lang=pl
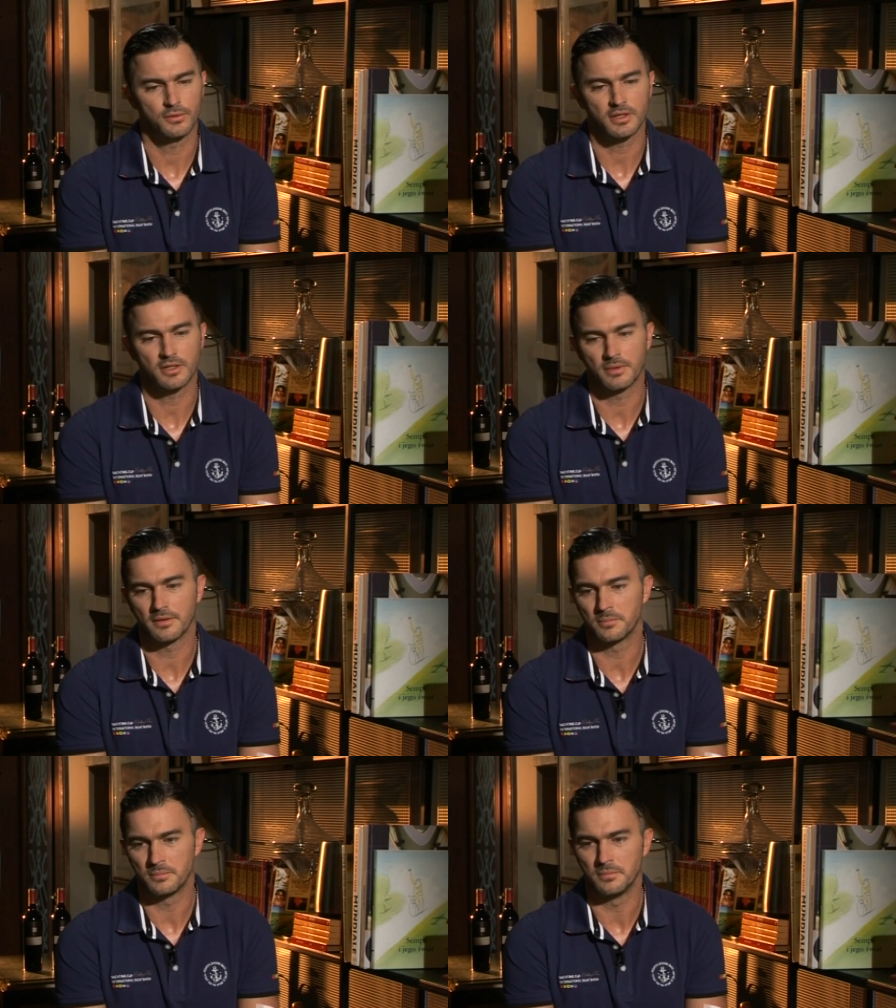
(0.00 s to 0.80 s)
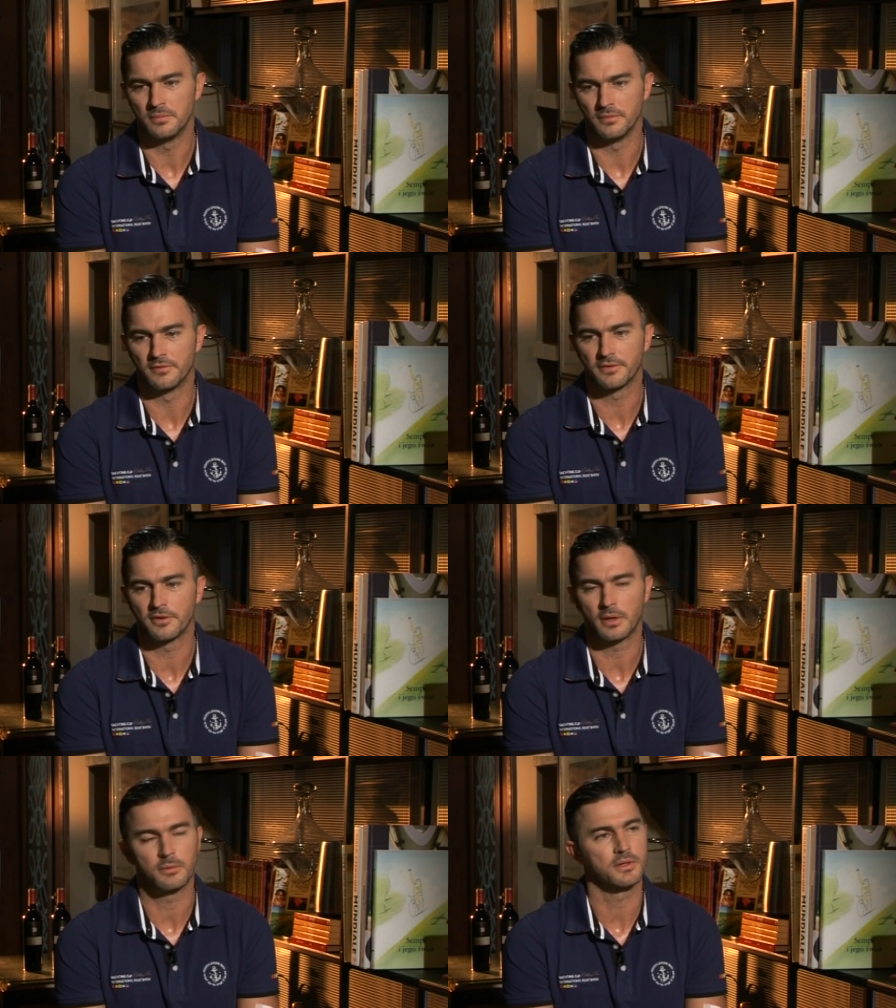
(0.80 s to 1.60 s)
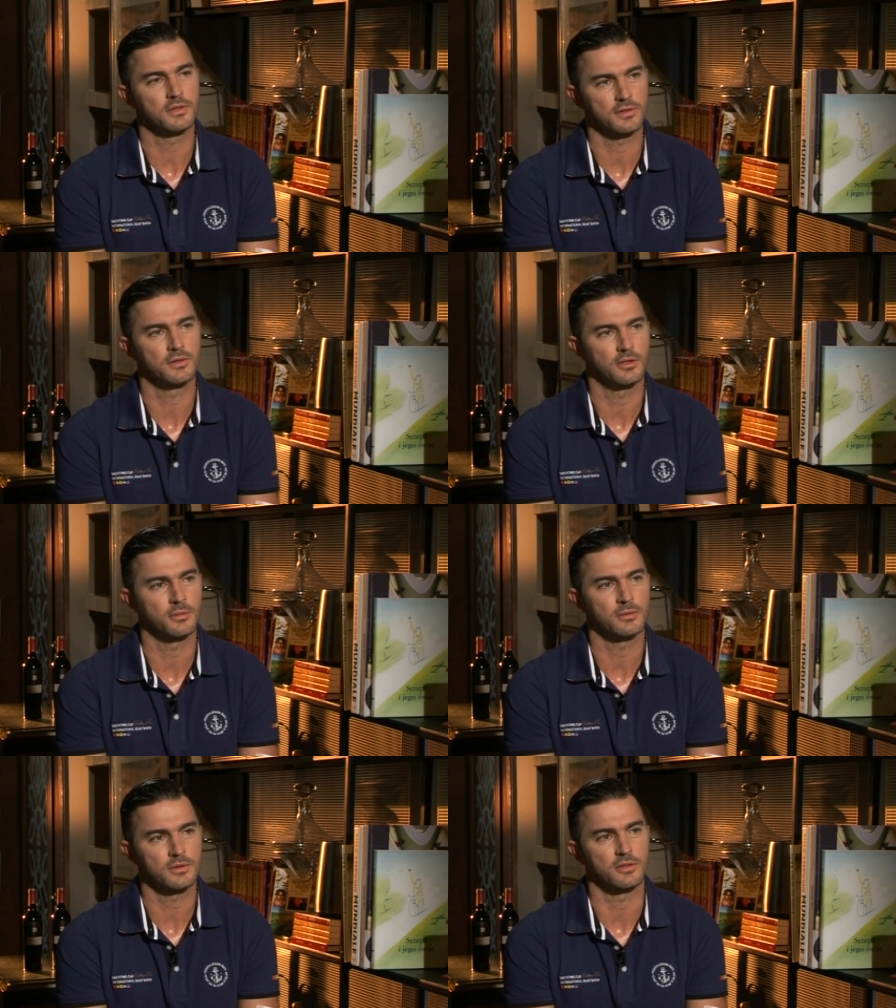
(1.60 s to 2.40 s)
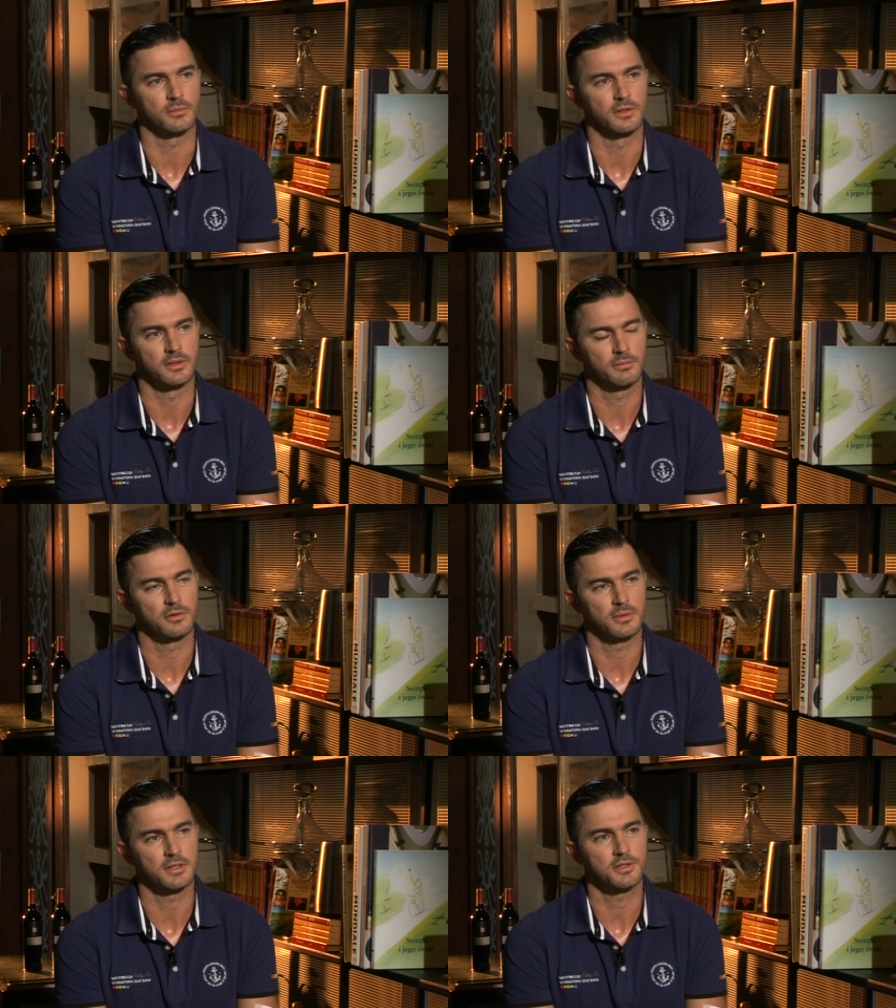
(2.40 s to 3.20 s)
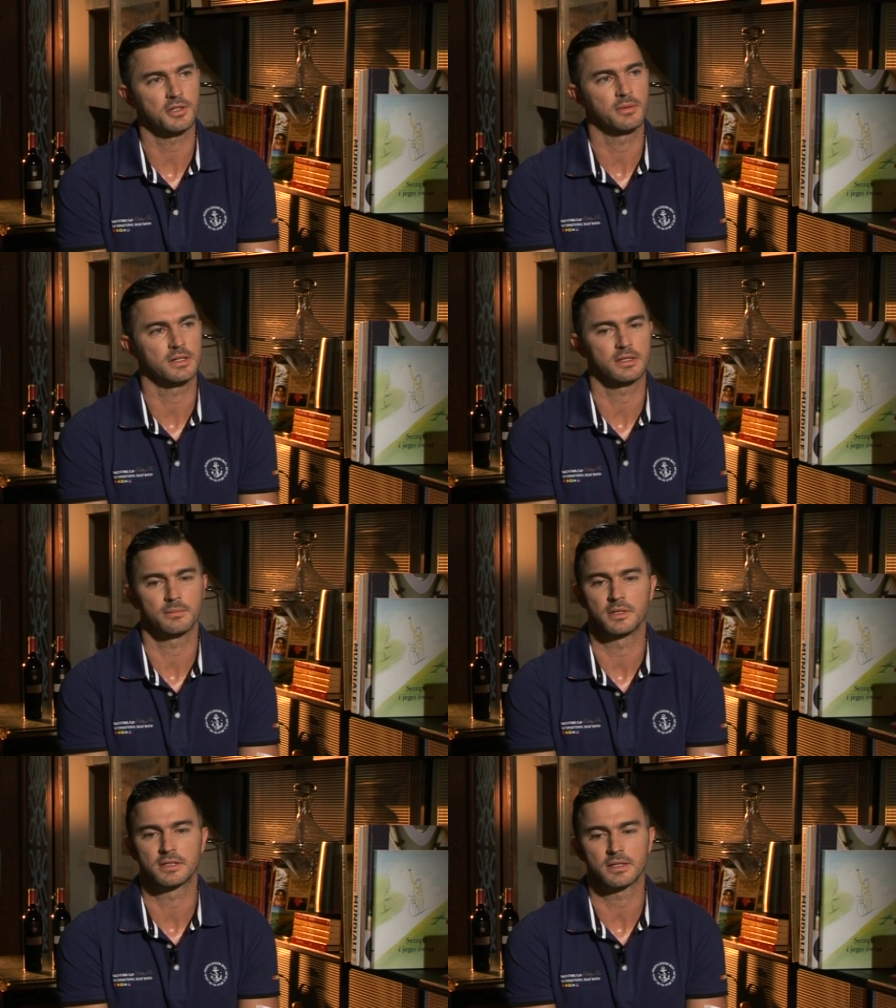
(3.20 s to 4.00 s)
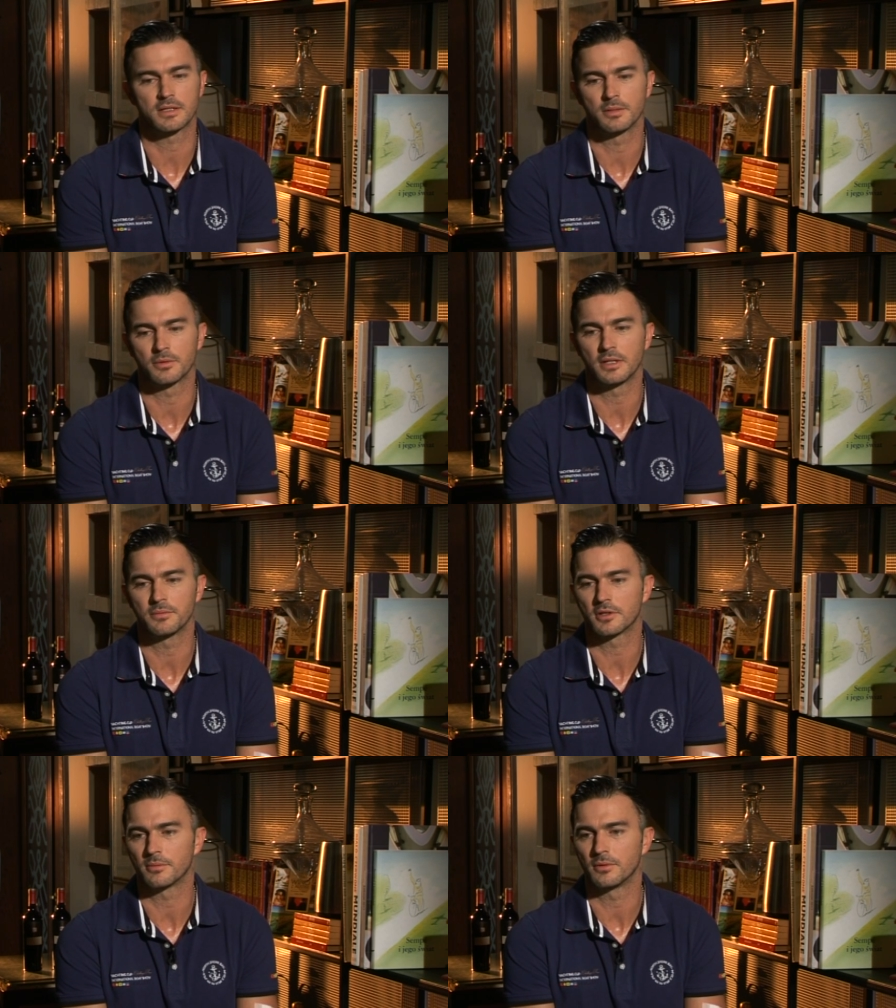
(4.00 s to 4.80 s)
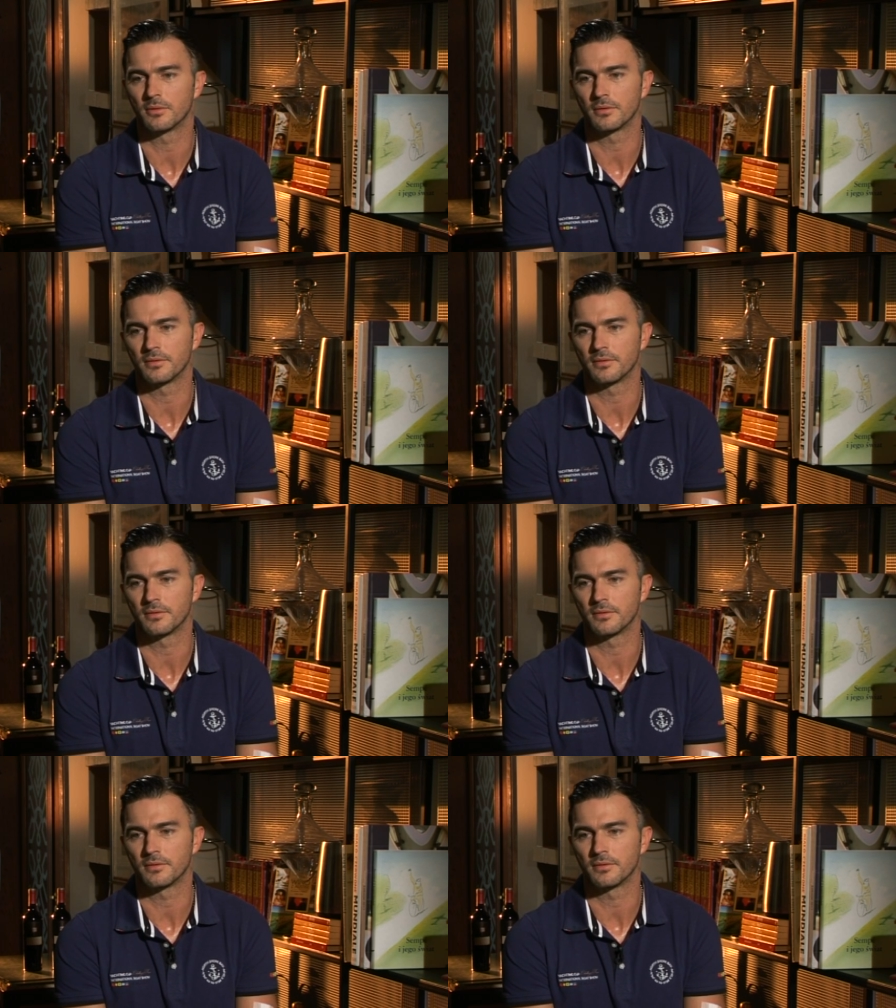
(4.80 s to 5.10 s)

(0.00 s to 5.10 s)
tutaj chyba wywołałeś dobrą osobę? To był mhm. Grzesik Mielcarski, bo dla mnie to był e,